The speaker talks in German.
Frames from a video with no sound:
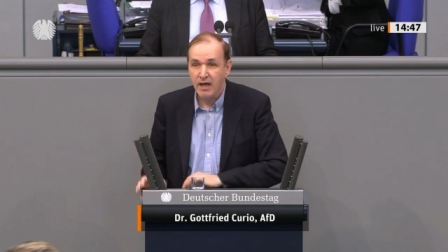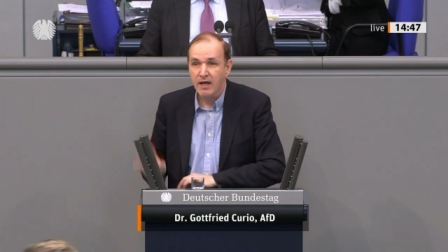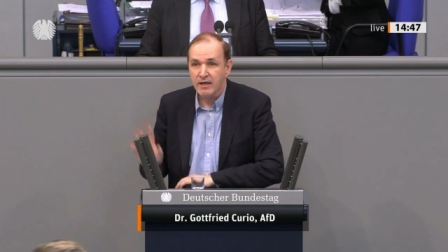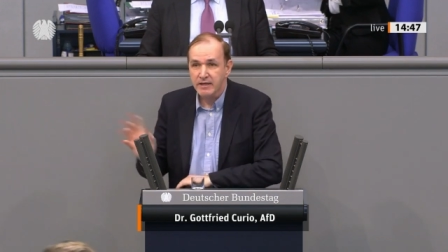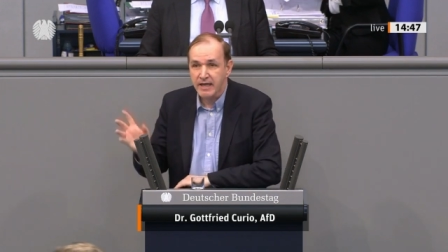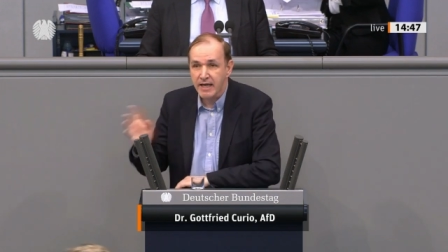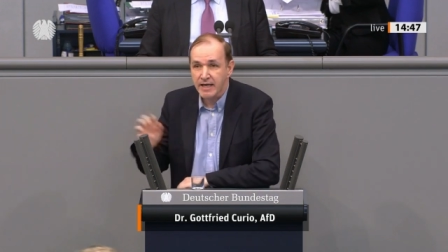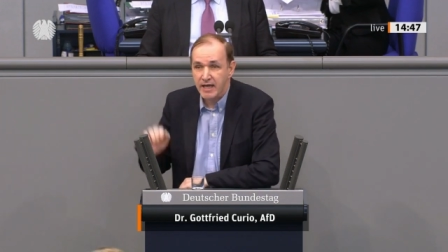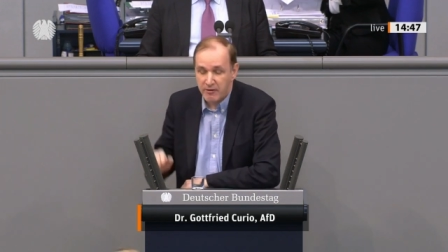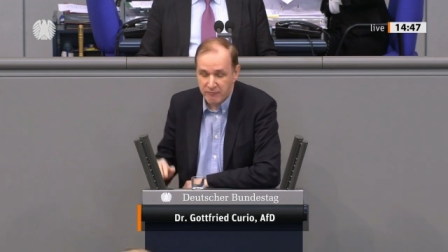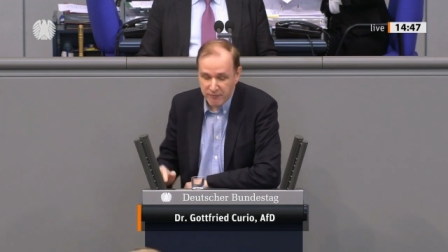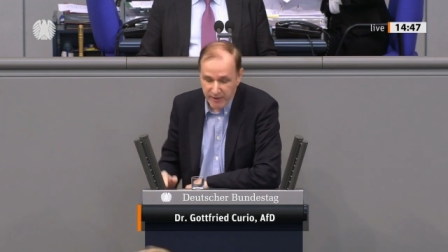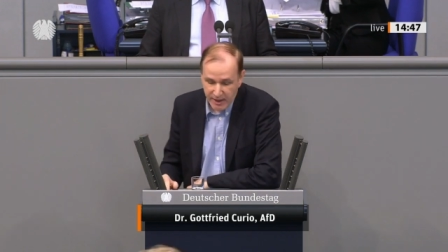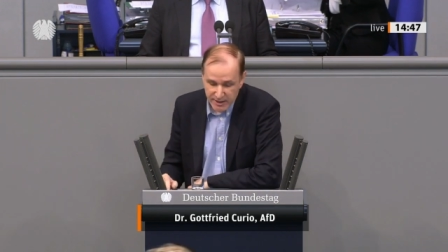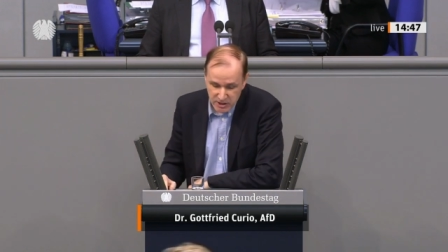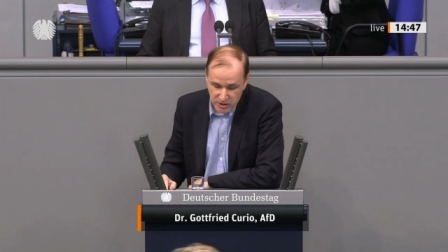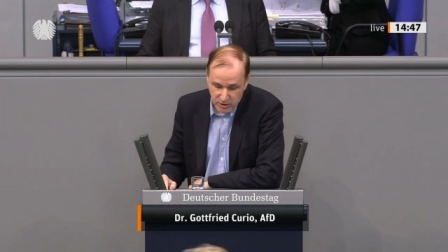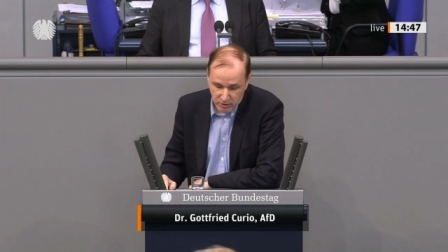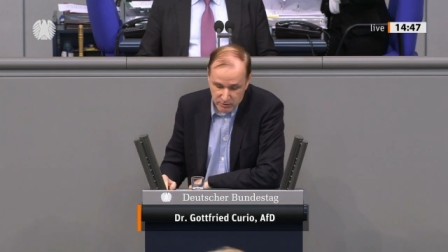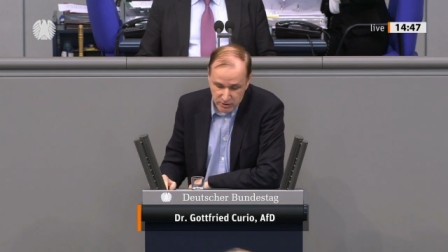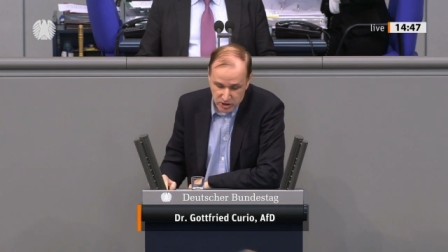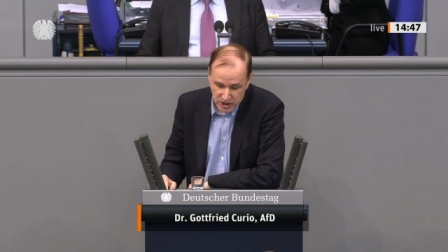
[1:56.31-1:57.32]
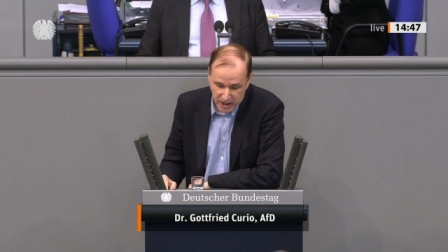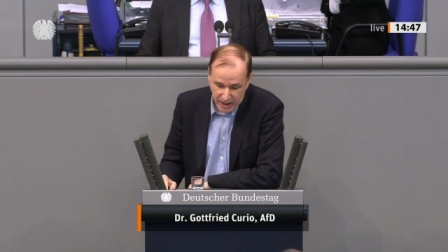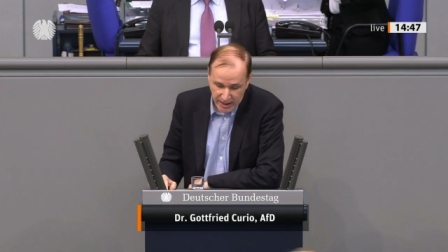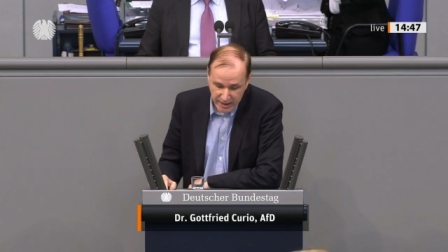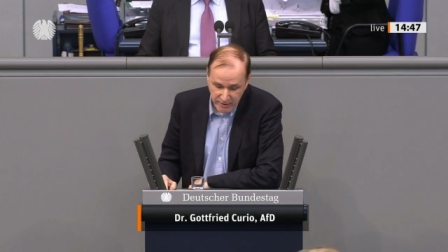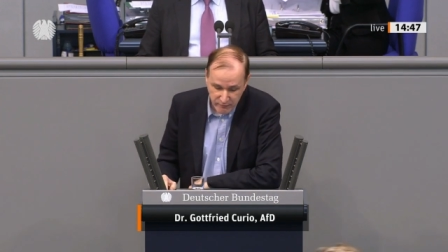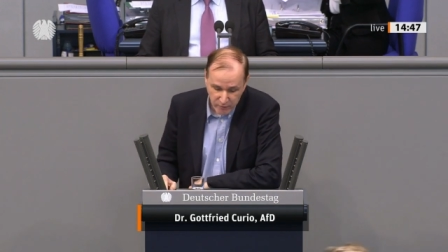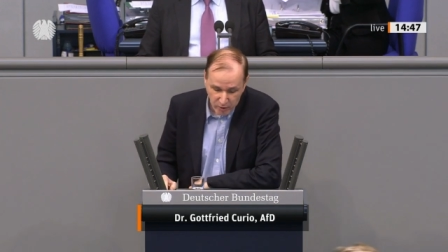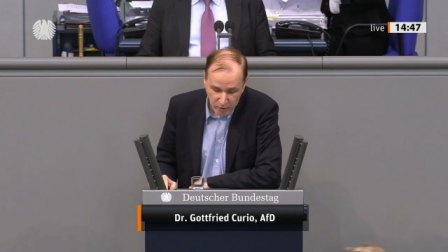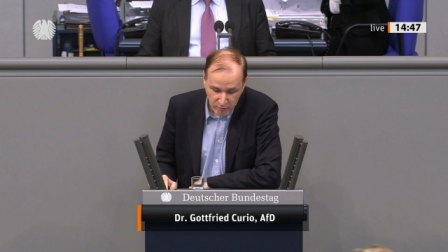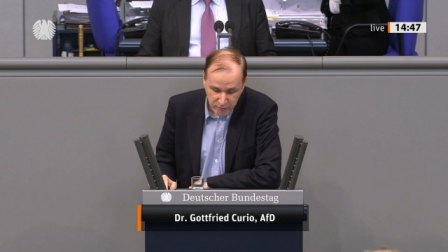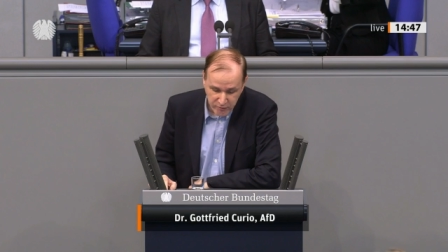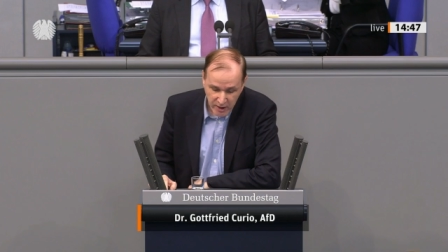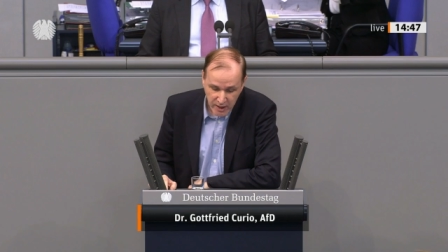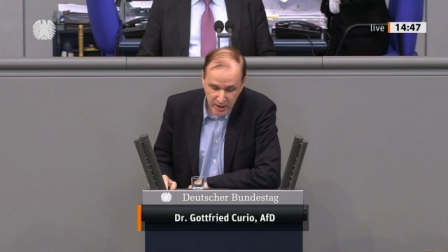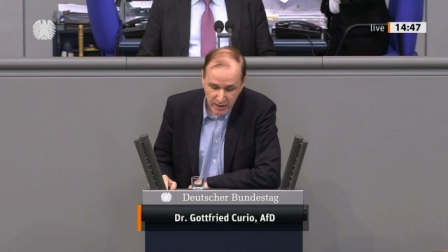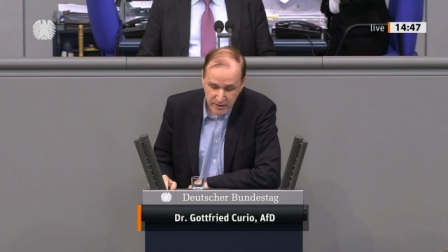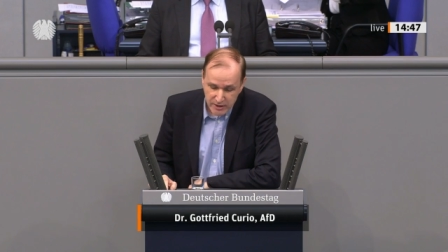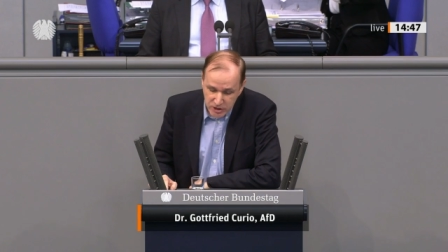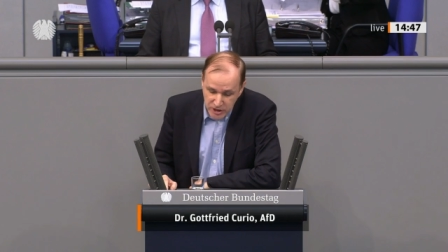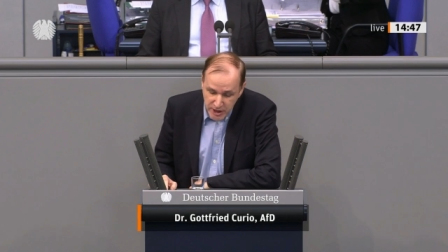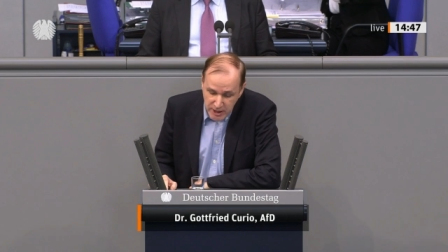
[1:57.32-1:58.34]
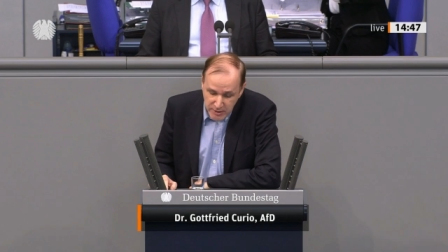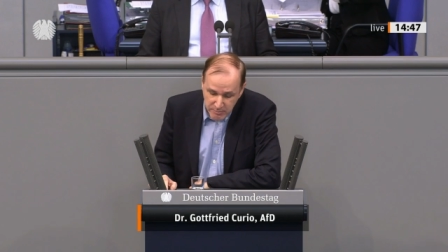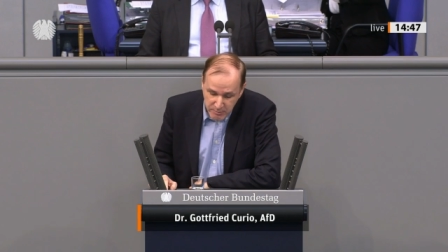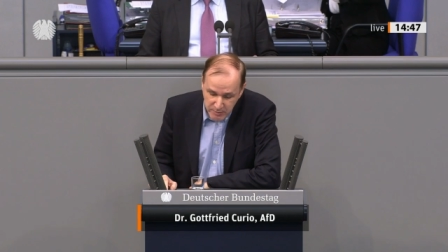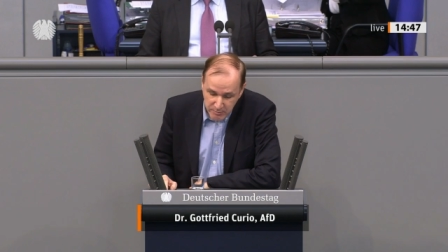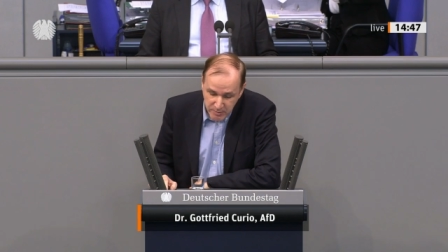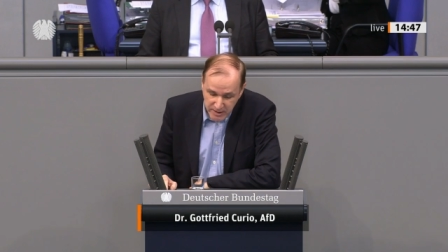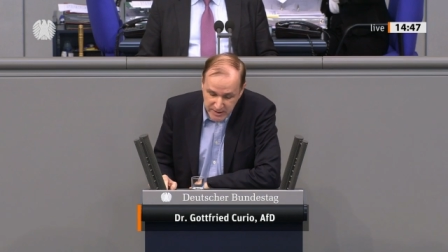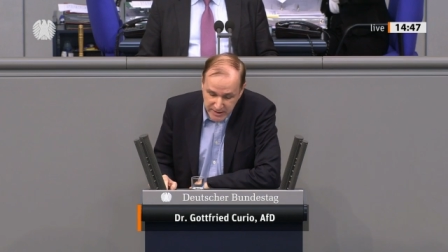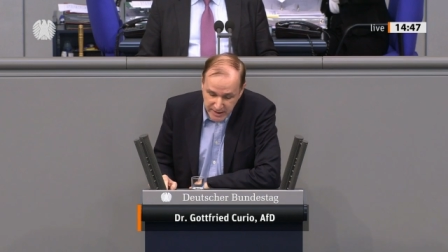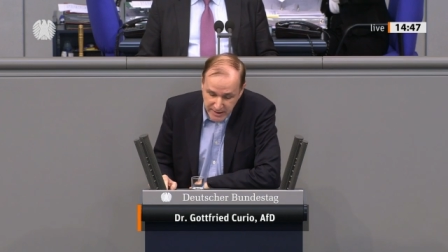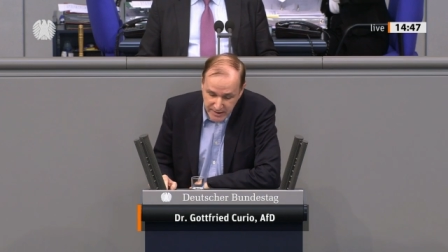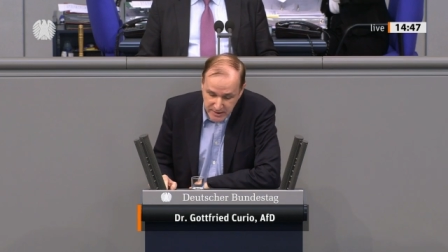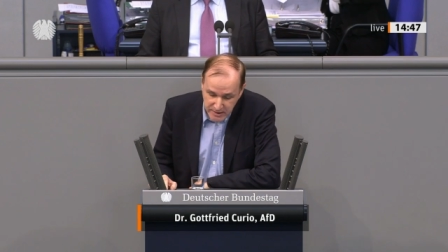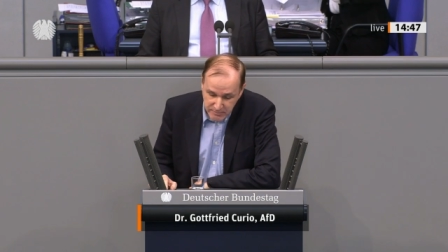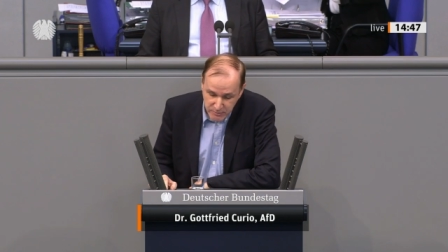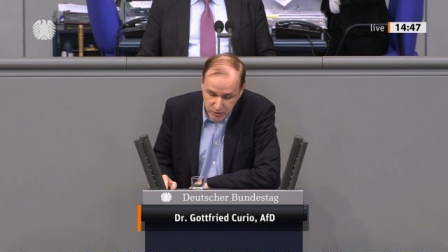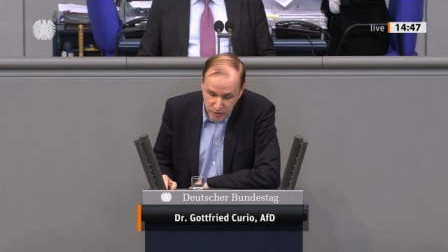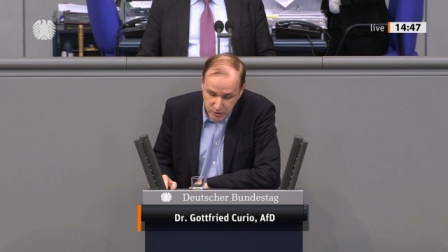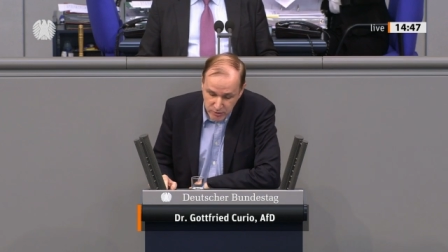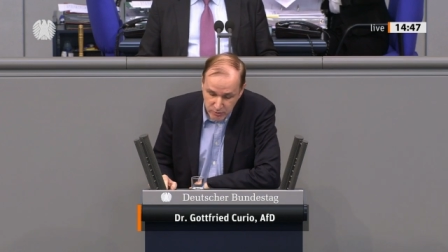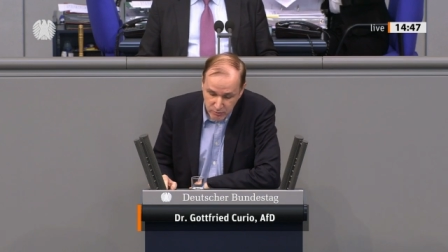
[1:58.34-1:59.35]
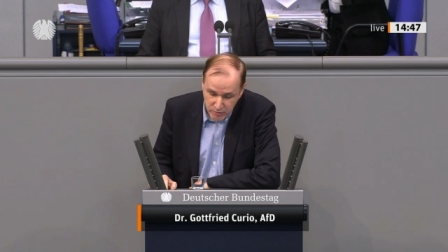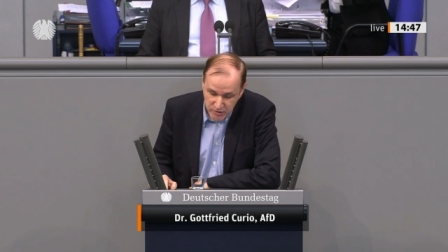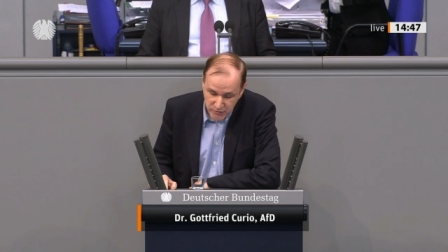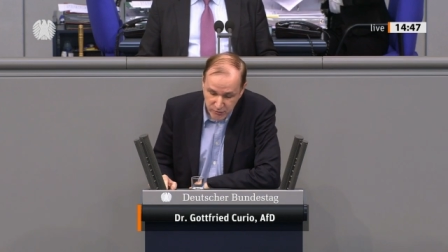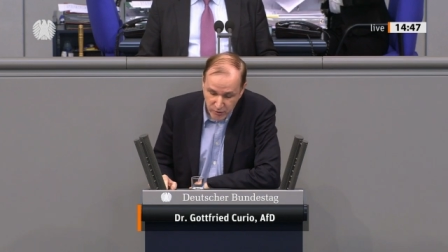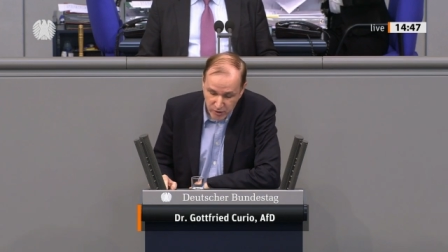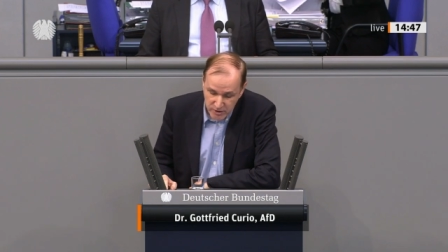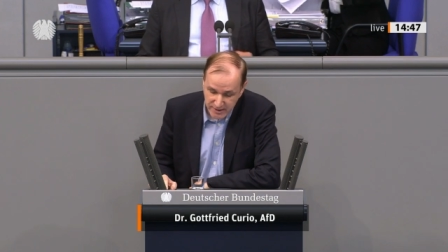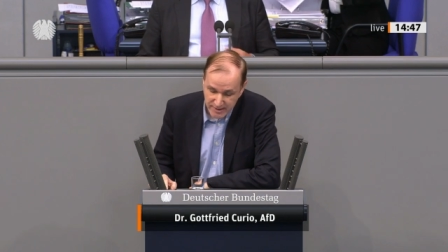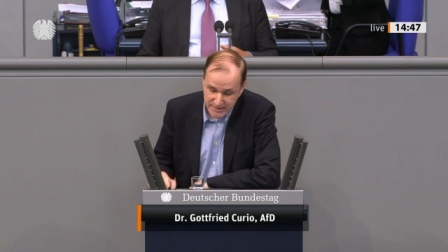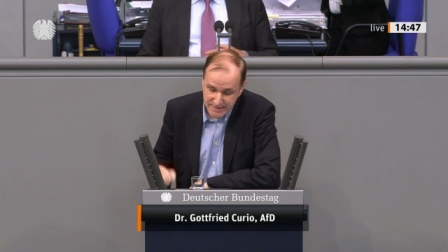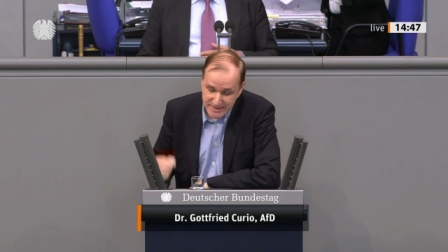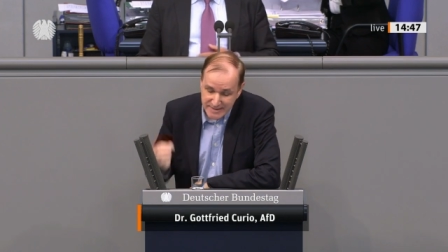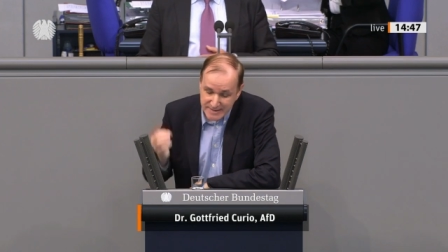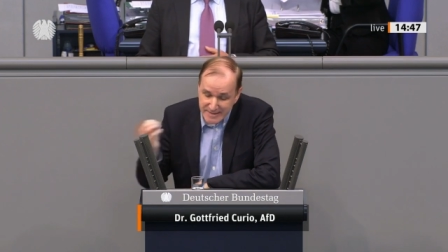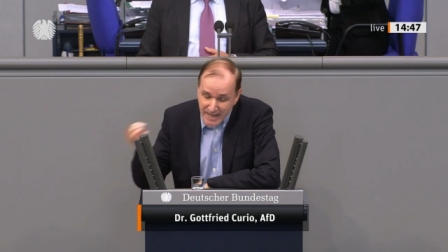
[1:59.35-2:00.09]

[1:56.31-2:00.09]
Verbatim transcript: Jeder Flaschen- und Steinwurf geschieht mit bedingtem Tötungsvorsatz.